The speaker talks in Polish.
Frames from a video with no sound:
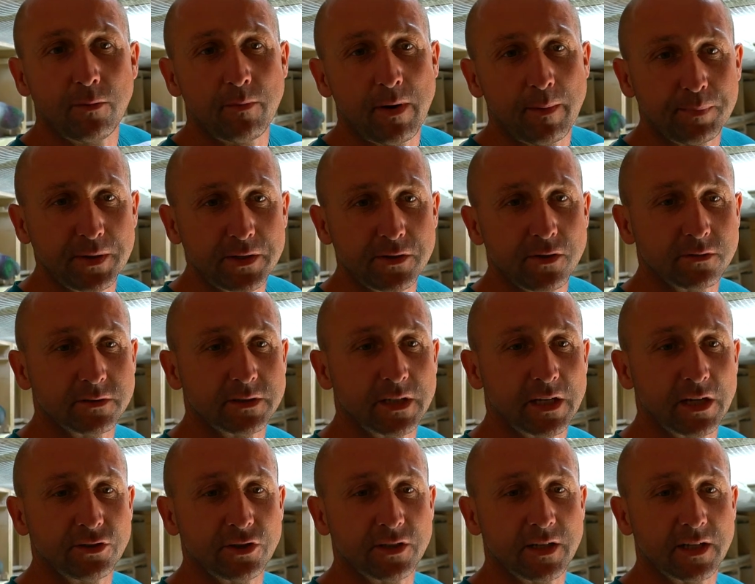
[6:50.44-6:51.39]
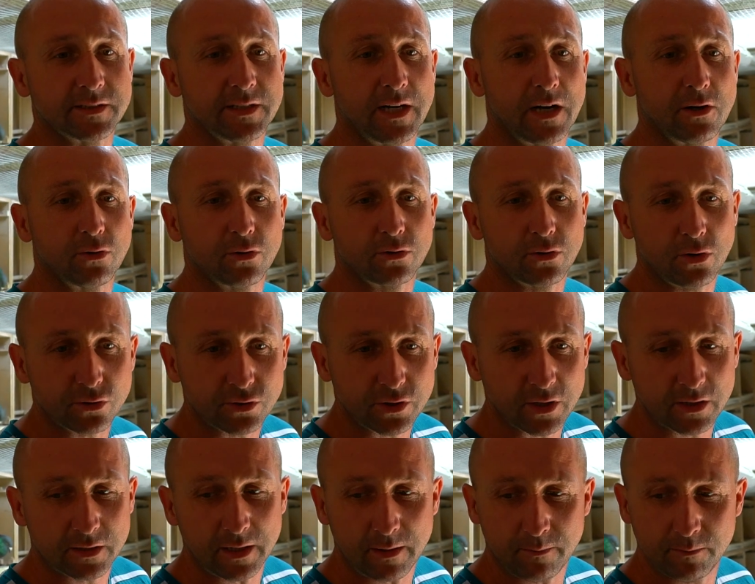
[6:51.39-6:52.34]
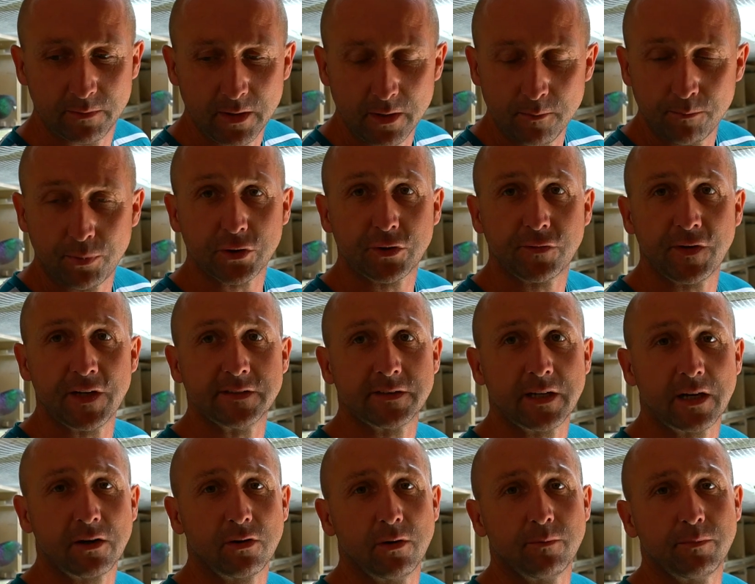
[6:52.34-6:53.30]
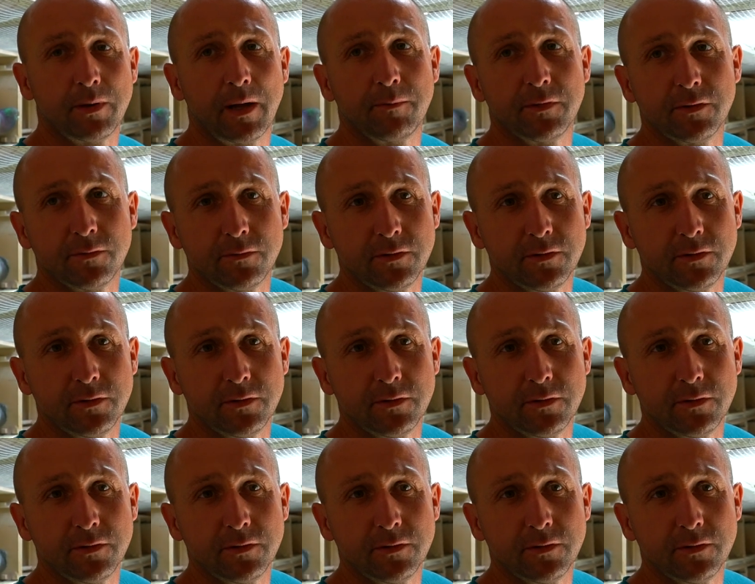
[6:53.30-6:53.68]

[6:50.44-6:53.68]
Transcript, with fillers: kto ma pieniądze, jedzie na zachód, kto się tam poświęca gołębiami